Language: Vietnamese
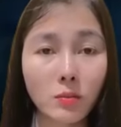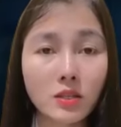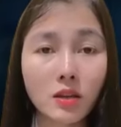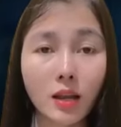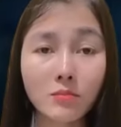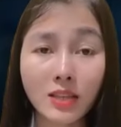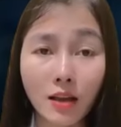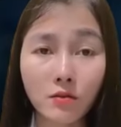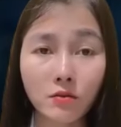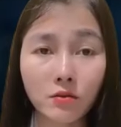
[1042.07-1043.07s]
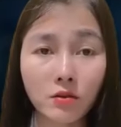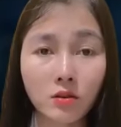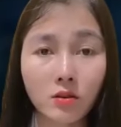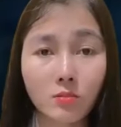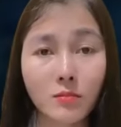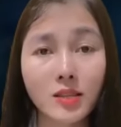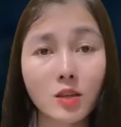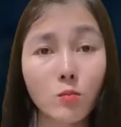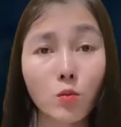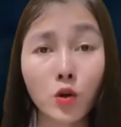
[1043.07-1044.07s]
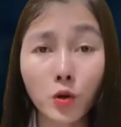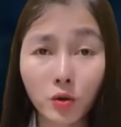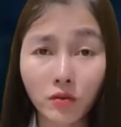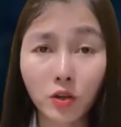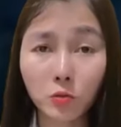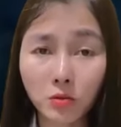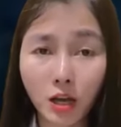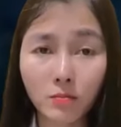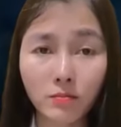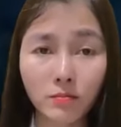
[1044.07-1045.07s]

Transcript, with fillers: chụp hôm đám cưới, rồi đưa sang cho Tuấn.